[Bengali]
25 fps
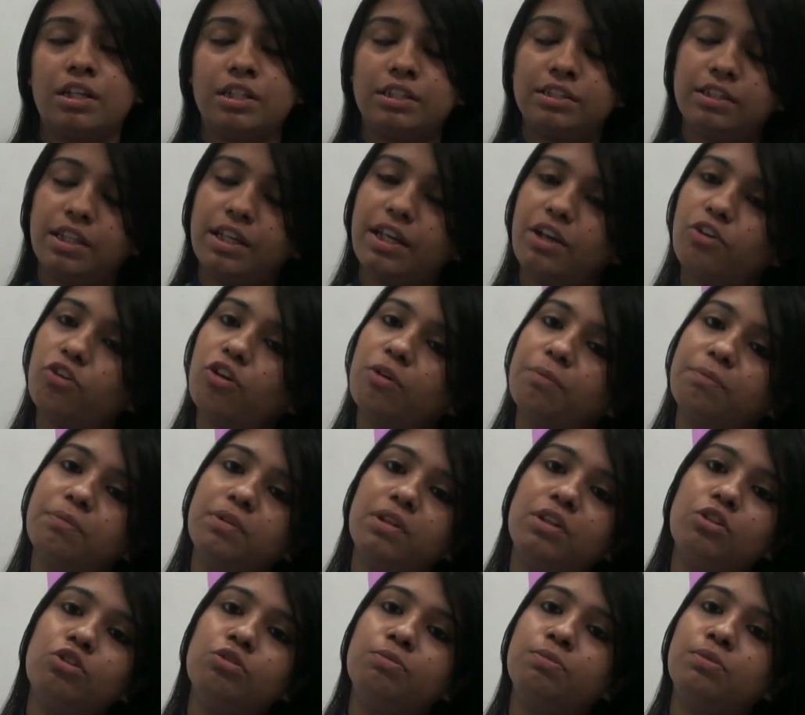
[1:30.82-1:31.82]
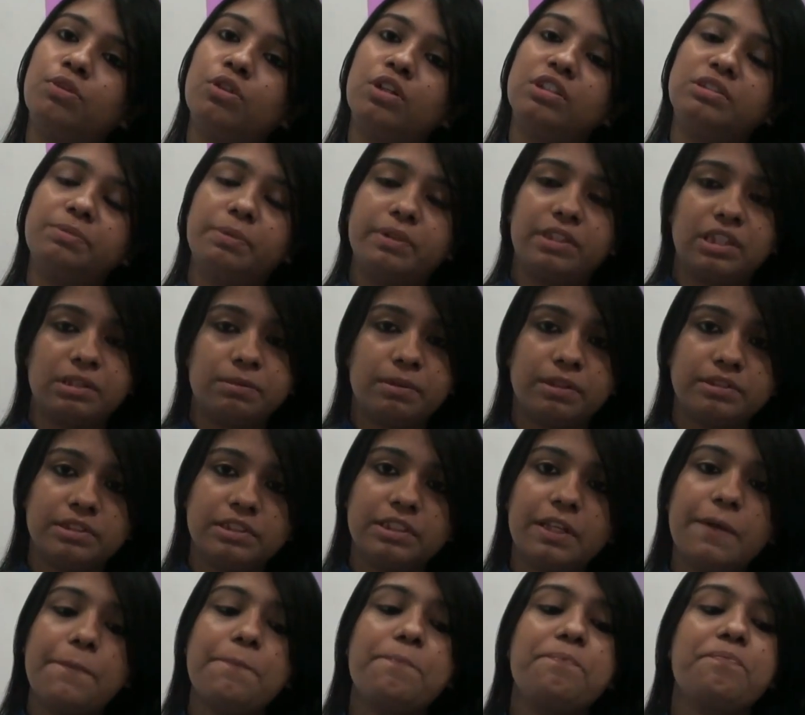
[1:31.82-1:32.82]
এর থেকেও আপনি উপকার পেতে
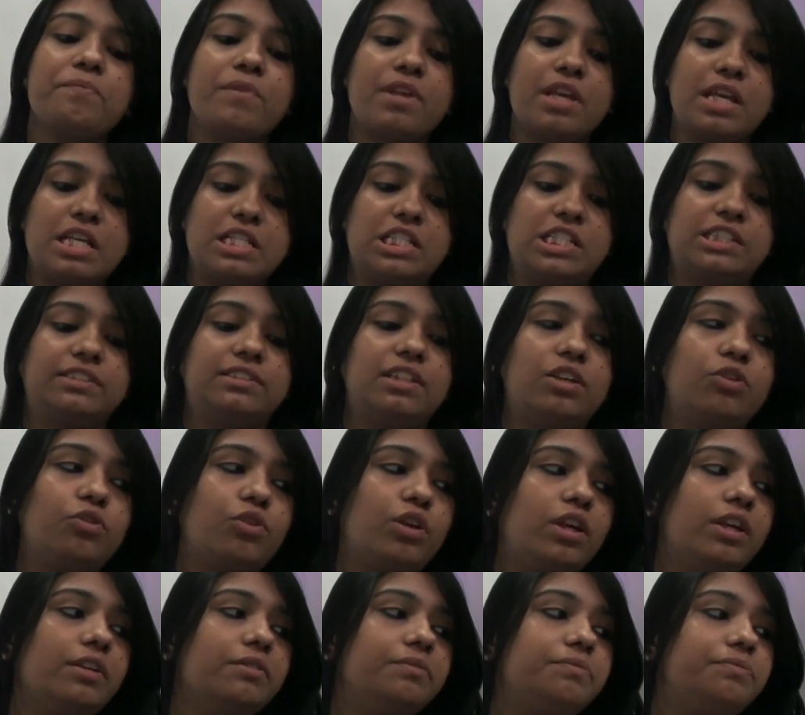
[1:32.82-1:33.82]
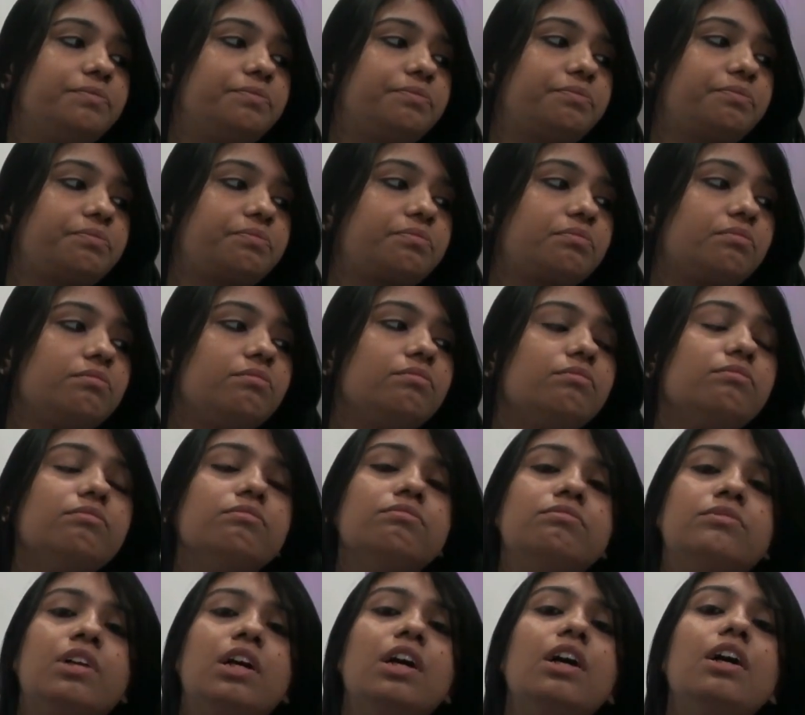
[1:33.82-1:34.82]
পারেন এছাড়াও কি
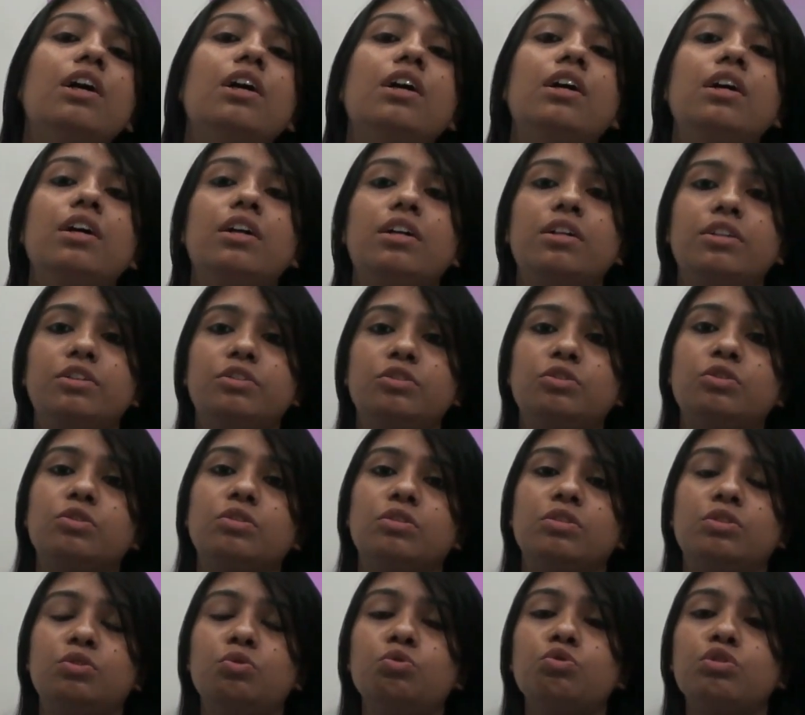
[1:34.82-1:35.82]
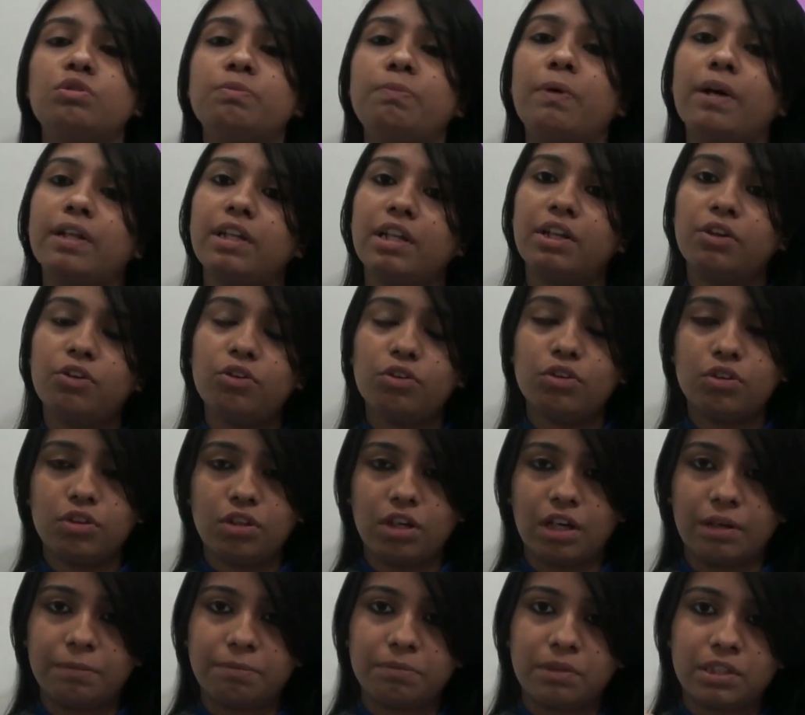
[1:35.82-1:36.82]
না দুধ পানেও
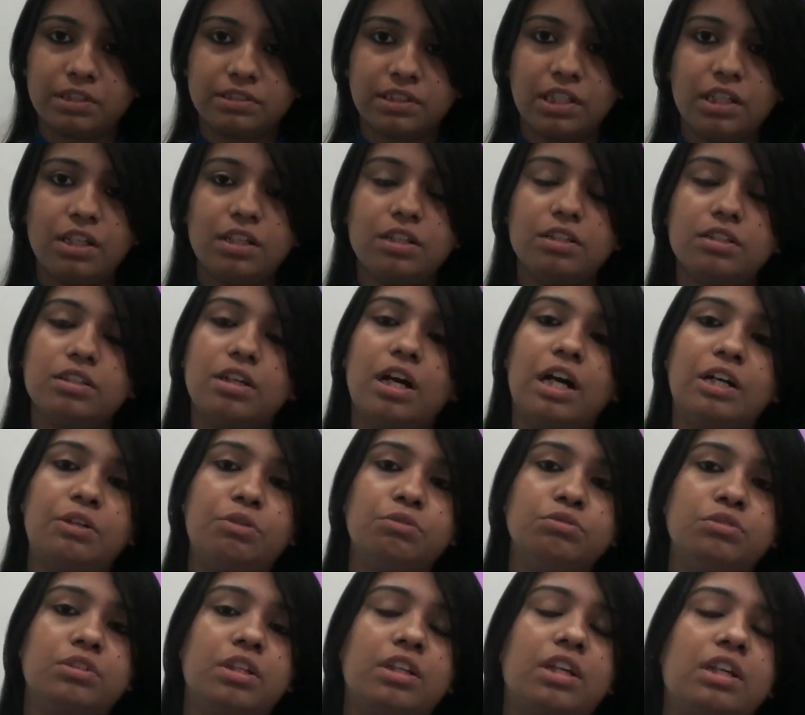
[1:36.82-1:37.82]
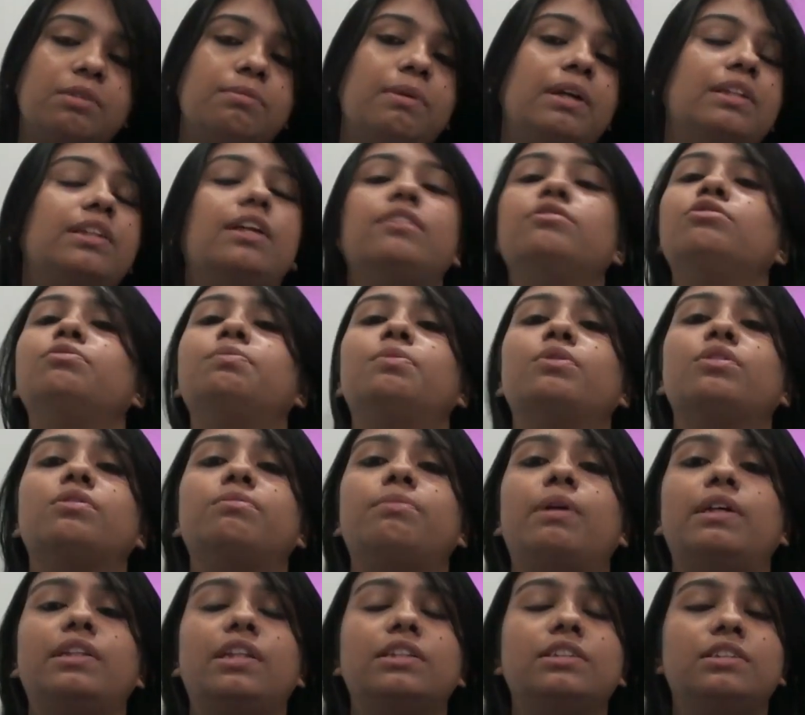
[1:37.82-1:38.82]
আপনারা হাঁটুর থেকে ব্যথার উপ
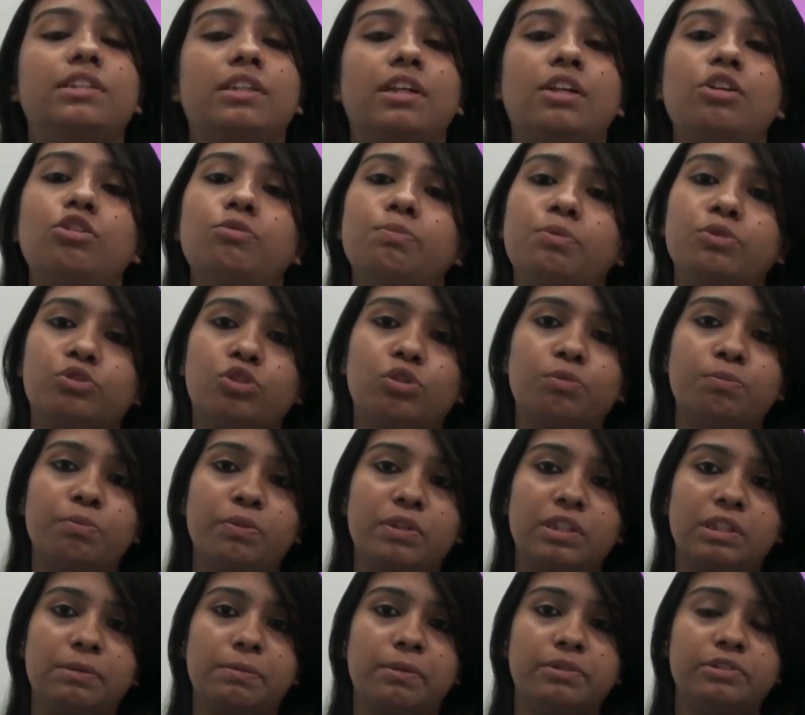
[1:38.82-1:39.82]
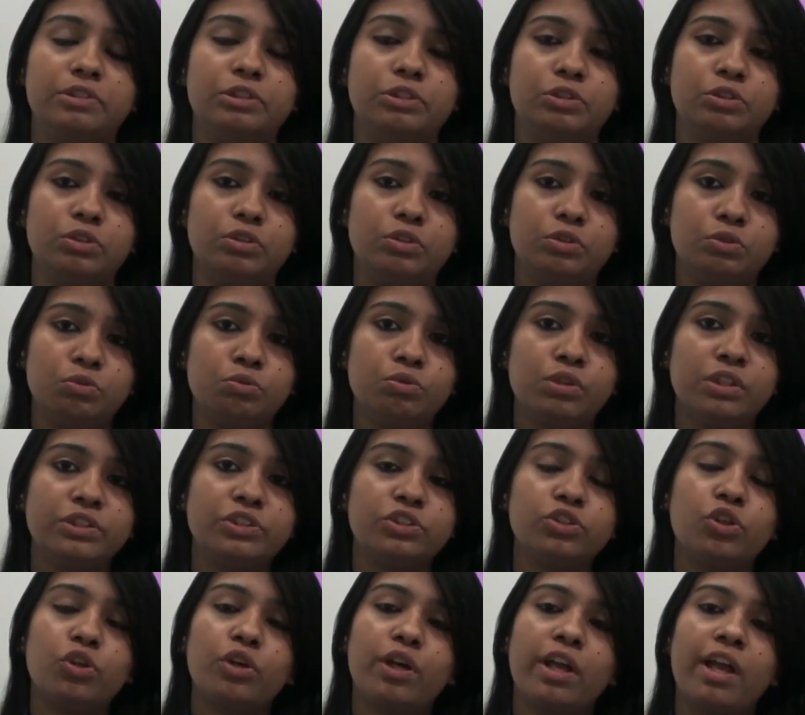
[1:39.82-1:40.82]
ব্যথা থেকে উপশম পেতে পারেন দুধের
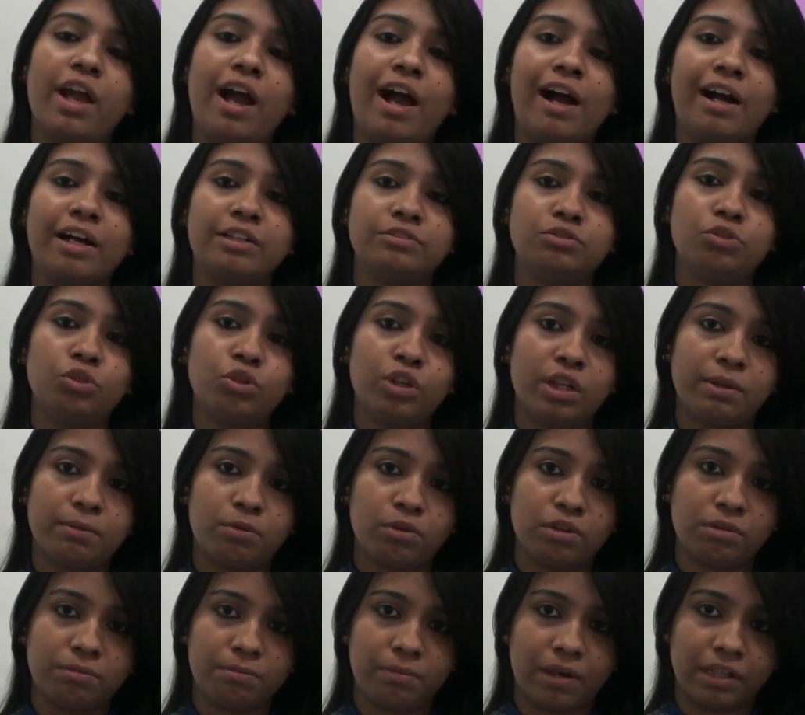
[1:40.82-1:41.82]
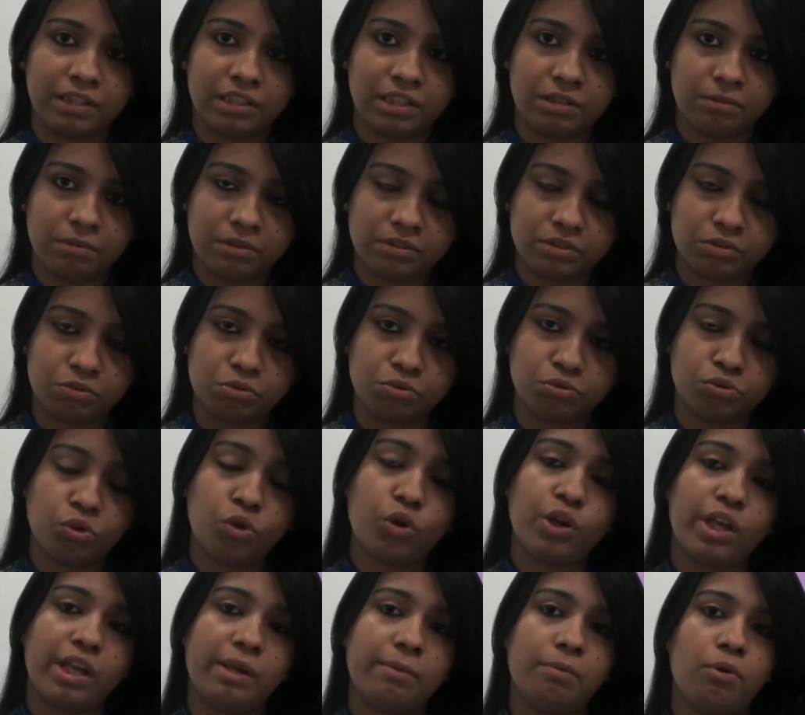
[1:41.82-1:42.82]
সঙ্গে আখরোট এবং বাদামের গুঁড়ো
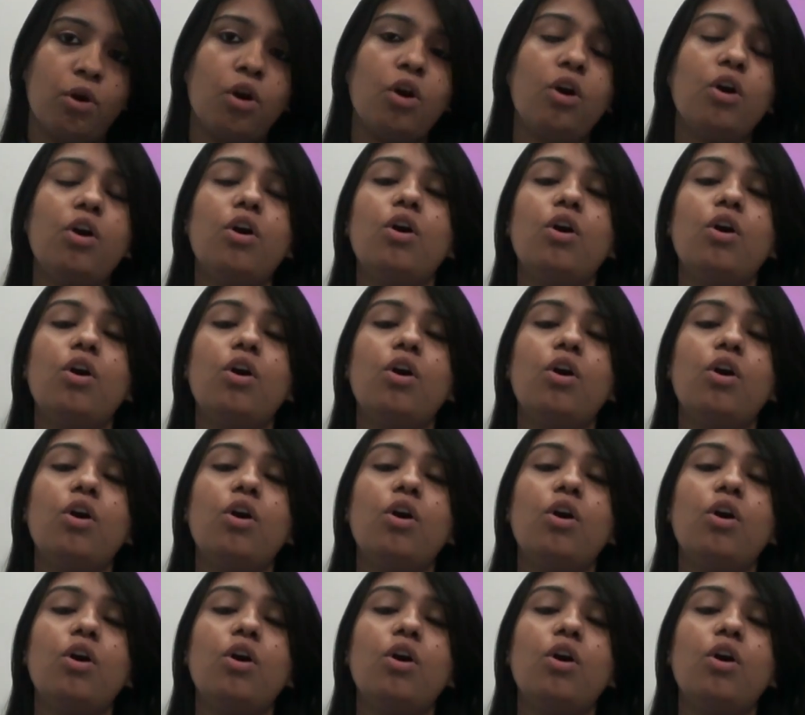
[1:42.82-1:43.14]
এবং